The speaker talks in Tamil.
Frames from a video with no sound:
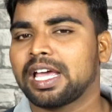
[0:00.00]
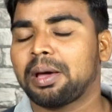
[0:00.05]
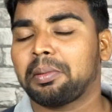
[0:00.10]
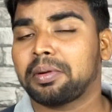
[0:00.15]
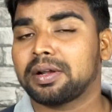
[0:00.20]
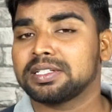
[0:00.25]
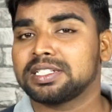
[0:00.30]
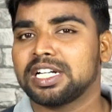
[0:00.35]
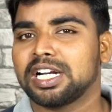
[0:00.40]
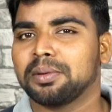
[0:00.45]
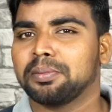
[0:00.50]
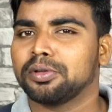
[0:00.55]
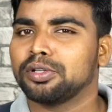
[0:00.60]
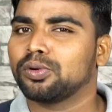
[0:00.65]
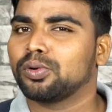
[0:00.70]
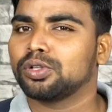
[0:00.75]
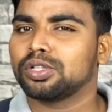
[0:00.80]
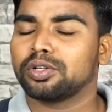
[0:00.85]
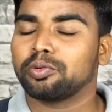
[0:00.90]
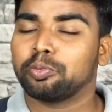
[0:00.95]
கேமரா செட்டப்
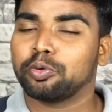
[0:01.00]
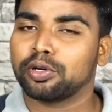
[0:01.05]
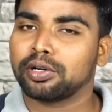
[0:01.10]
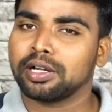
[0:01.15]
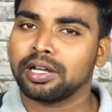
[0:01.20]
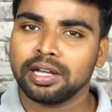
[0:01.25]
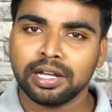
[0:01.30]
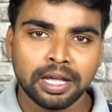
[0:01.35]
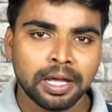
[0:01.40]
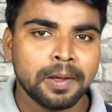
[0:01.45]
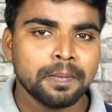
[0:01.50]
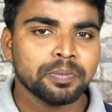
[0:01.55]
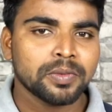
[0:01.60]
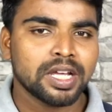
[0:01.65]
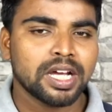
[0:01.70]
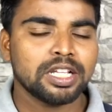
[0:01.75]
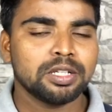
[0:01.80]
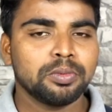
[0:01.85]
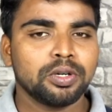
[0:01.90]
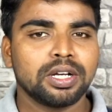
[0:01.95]
வந்து கொடுத்து போட்டிருக்காங்க
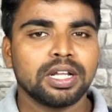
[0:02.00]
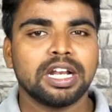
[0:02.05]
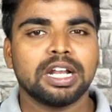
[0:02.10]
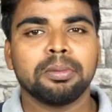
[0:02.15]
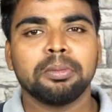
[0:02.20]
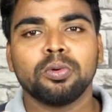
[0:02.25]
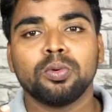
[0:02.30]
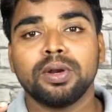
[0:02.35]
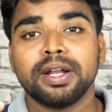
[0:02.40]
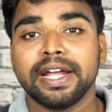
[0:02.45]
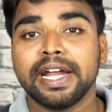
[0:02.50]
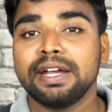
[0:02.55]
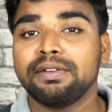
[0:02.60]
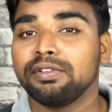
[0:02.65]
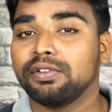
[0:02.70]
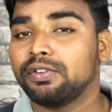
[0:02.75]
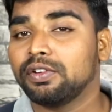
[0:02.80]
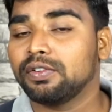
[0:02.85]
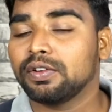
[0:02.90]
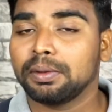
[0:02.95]
அது மட்டும் இல்லாமல் உள்ள
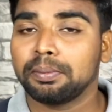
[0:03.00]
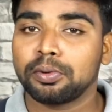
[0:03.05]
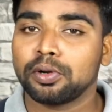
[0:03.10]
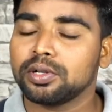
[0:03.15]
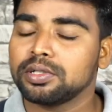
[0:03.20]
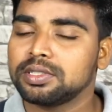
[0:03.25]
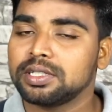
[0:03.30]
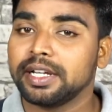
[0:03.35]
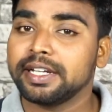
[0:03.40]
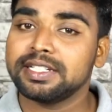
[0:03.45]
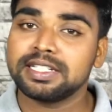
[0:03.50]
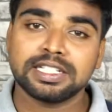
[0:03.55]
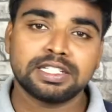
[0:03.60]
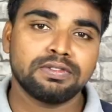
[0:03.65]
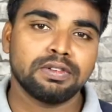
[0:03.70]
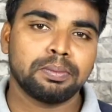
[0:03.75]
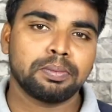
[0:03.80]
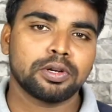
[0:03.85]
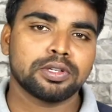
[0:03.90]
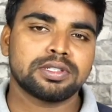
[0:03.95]
எயிட் ஃபிஃப்டி ஃபைவ் ப்ராசர் எயிட்
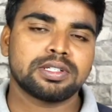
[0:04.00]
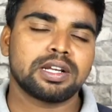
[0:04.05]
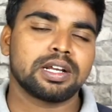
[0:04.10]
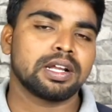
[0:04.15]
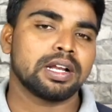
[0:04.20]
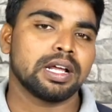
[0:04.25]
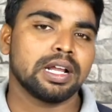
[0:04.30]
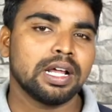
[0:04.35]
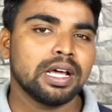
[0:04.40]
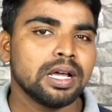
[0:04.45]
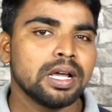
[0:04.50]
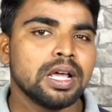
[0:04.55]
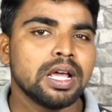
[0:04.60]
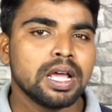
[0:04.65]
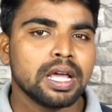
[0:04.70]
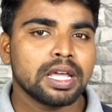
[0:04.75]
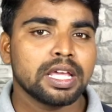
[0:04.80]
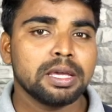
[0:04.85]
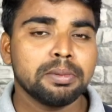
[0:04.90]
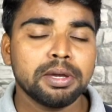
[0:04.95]
சிக்ஸ்டி ஃபைவ் ப்ராசர் இருக்கனால
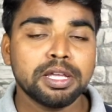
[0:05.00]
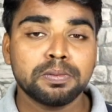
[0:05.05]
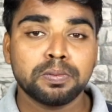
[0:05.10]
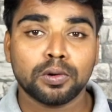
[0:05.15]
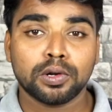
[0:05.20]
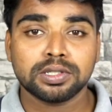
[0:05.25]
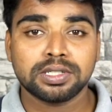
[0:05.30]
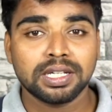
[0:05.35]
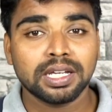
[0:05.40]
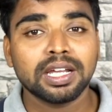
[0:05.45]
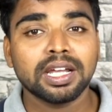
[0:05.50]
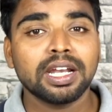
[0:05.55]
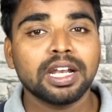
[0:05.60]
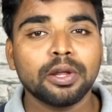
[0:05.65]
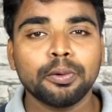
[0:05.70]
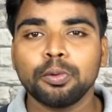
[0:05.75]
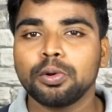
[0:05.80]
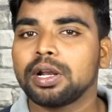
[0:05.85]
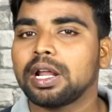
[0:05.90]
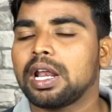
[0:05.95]
இமேஜ் ப்ராசிங்
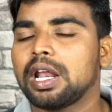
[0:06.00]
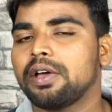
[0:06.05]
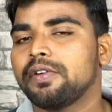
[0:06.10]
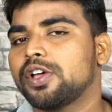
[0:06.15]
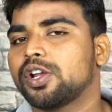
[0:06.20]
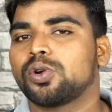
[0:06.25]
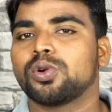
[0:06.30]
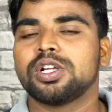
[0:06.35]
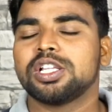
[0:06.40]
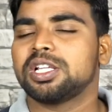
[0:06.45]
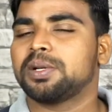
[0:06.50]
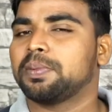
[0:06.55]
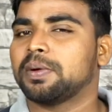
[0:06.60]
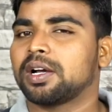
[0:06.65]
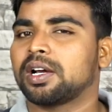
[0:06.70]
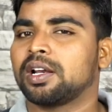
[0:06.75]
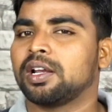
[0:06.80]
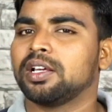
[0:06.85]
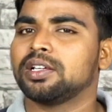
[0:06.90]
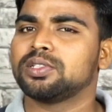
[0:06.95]
இன்னமும் நல்லாவே இருக்குன்னு
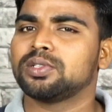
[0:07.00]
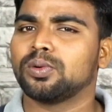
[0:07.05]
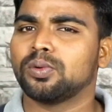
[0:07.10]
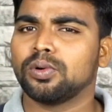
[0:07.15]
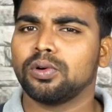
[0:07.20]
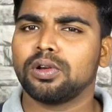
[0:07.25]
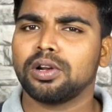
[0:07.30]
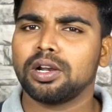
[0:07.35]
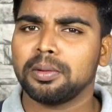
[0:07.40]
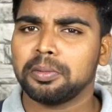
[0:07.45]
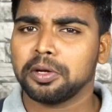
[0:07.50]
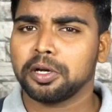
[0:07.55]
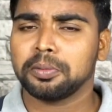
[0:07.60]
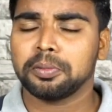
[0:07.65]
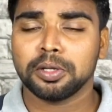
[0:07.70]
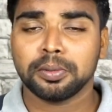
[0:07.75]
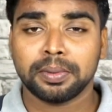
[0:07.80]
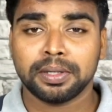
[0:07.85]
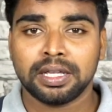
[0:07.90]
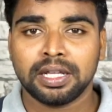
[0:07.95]
எதிர்பார்க்கலாம் ஸோ ஓவரில்
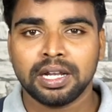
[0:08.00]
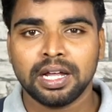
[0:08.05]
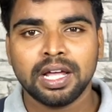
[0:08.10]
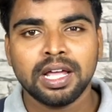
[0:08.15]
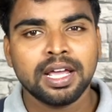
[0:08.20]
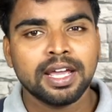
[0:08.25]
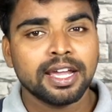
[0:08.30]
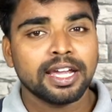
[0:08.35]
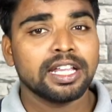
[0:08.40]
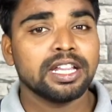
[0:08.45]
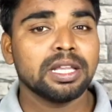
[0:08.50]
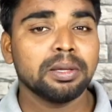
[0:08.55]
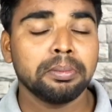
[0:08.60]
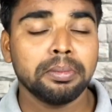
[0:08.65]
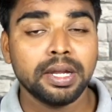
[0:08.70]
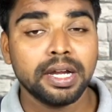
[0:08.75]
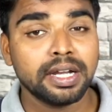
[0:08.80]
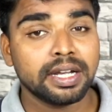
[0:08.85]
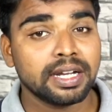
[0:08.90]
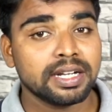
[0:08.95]
பார்க்கும்போது பார்த்திங்கன்னா இந்த
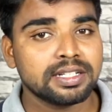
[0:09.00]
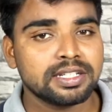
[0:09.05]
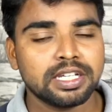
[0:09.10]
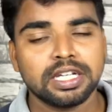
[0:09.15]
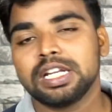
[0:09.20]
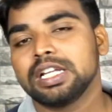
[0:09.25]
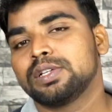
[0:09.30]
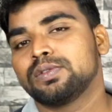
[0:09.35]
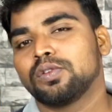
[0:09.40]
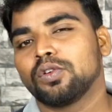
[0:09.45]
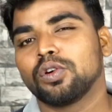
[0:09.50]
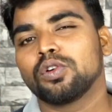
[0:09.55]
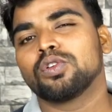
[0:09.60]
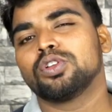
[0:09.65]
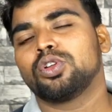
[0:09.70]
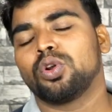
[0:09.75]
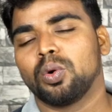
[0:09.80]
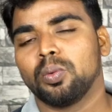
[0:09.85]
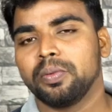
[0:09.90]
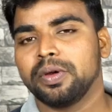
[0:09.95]
மீ டென் சீரிஸ் ஃபோன்
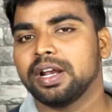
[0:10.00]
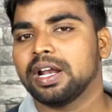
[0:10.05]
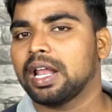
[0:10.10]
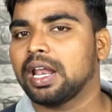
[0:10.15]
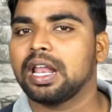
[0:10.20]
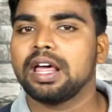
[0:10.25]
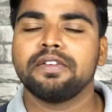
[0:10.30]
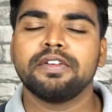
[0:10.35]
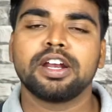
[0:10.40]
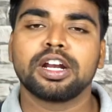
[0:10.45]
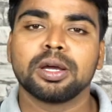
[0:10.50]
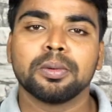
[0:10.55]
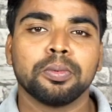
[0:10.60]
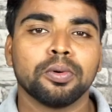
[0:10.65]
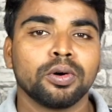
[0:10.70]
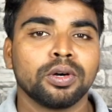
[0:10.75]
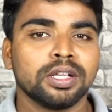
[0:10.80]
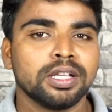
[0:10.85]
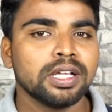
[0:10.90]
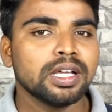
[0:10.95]
வந்து ரொம்பவே நல்லாவே இருக்க
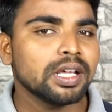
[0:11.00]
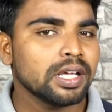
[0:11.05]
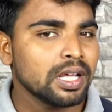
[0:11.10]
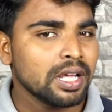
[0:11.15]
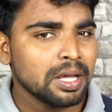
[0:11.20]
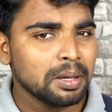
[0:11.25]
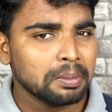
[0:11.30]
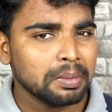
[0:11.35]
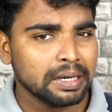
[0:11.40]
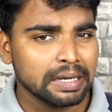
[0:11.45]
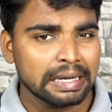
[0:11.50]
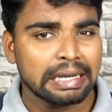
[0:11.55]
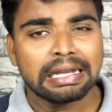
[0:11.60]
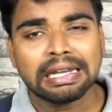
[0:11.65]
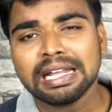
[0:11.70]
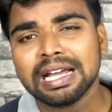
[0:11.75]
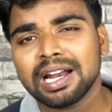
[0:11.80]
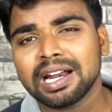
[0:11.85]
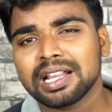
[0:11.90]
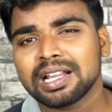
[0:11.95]
போகுது பட்
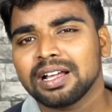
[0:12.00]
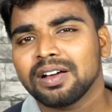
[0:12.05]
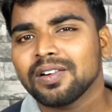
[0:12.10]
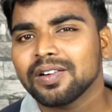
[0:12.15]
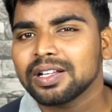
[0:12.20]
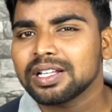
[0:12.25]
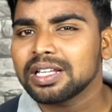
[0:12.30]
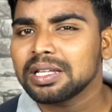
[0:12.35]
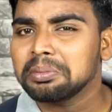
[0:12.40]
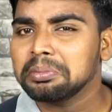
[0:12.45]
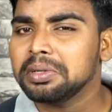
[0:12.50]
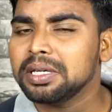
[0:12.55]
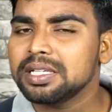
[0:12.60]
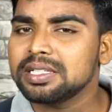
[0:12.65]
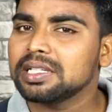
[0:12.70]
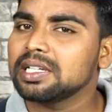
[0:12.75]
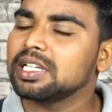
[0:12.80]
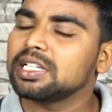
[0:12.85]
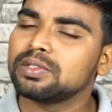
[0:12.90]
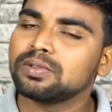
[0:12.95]
இந்தியாவில் தான் வந்து மீ
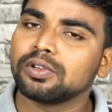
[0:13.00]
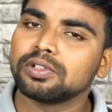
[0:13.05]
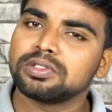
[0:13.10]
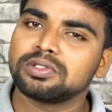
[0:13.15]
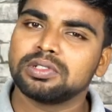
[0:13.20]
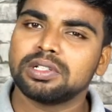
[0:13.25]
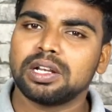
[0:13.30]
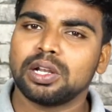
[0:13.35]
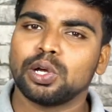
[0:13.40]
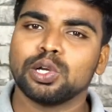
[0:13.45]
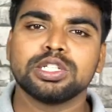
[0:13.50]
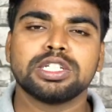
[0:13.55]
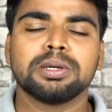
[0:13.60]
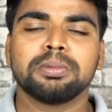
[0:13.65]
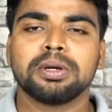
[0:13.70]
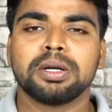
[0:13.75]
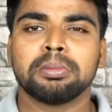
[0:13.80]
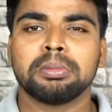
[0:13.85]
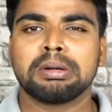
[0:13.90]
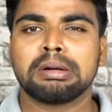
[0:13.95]
சீரிஸ் ஃபோன்ஸ் வந்து லான்ச்சே
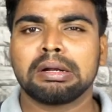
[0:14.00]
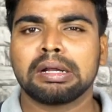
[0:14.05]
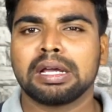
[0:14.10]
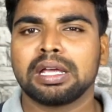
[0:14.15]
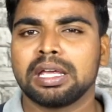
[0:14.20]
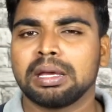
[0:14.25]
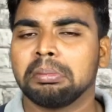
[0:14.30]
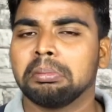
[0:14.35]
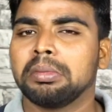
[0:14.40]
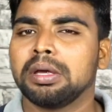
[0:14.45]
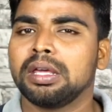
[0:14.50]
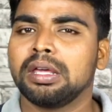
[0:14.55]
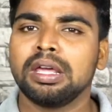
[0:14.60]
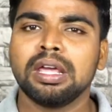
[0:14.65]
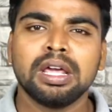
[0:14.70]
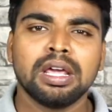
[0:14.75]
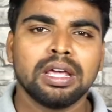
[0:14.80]
பண்ண மாட்டாங்க எம்ஐ